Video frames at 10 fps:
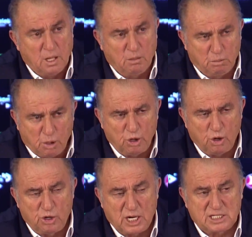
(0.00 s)
Böyle
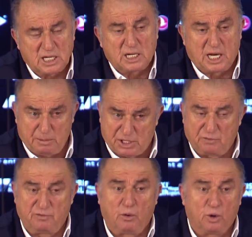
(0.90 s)
oynarsak her
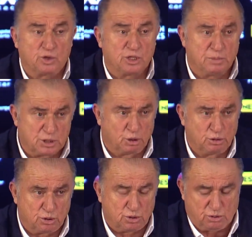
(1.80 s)
maçın favorisi biz
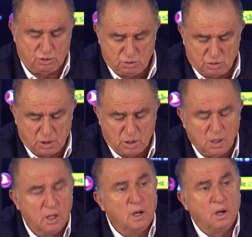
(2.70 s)
oluruz.
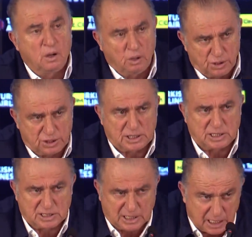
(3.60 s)
Oysa
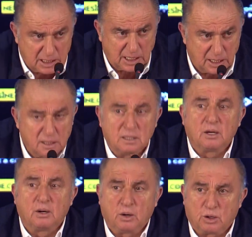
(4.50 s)
istatistikler de
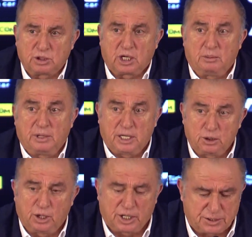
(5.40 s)
ortalamaya
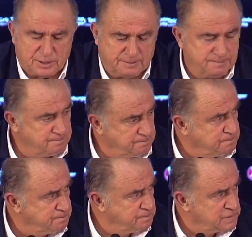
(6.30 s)
döner.
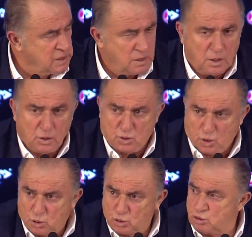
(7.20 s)

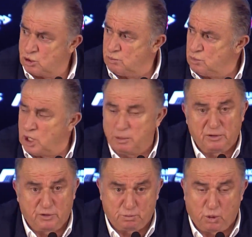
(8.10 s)
Çok üzgünüm böyle bir
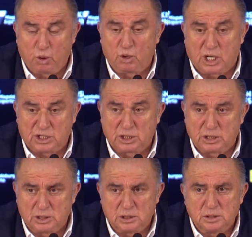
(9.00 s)
futbolun karşılığı